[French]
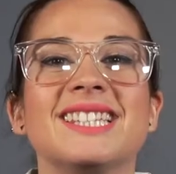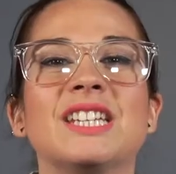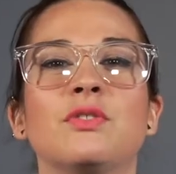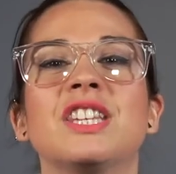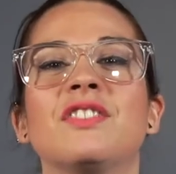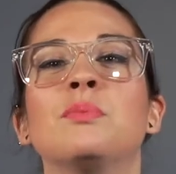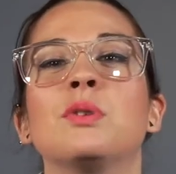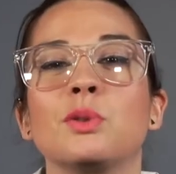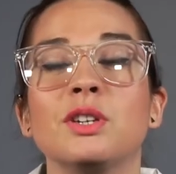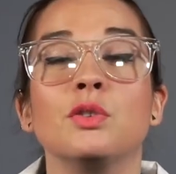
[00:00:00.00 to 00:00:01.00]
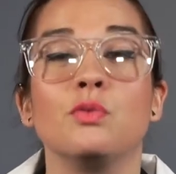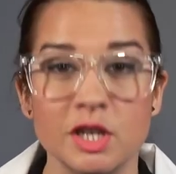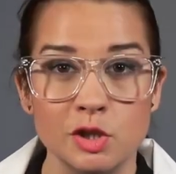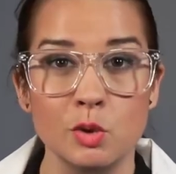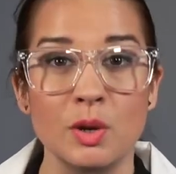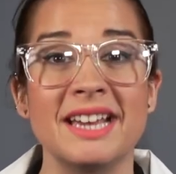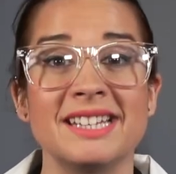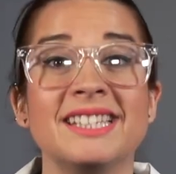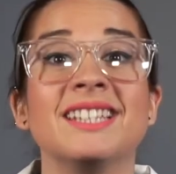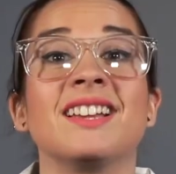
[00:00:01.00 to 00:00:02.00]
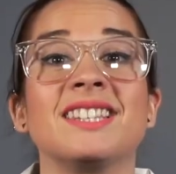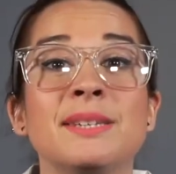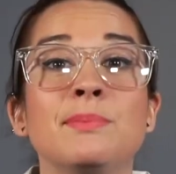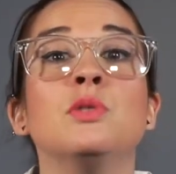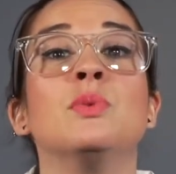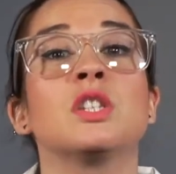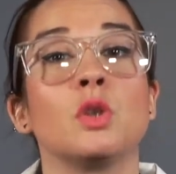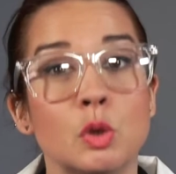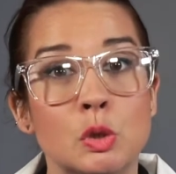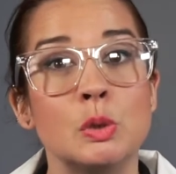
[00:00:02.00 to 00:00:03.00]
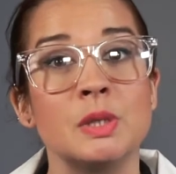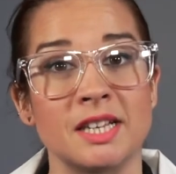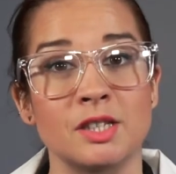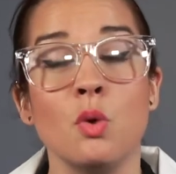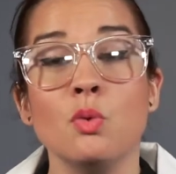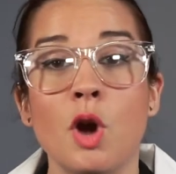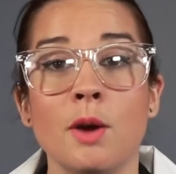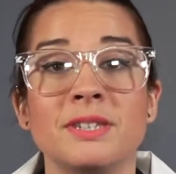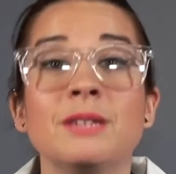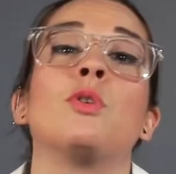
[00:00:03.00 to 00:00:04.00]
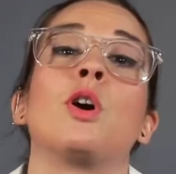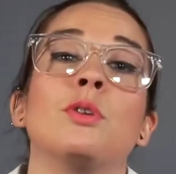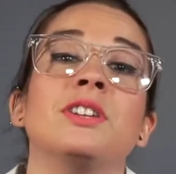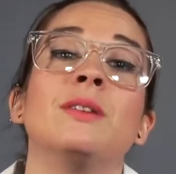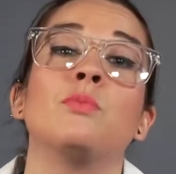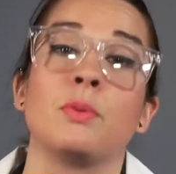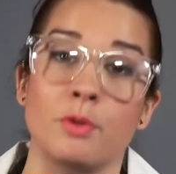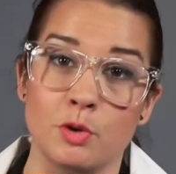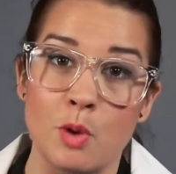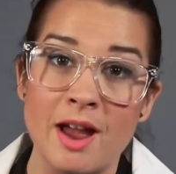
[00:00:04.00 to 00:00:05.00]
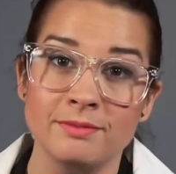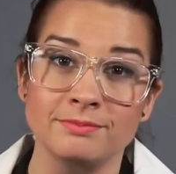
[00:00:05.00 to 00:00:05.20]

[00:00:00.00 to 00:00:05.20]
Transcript: Si vous avez besoin d'une voiture, essayez d'en diminuer son utilisation ou optez pour un modèle moins polluant.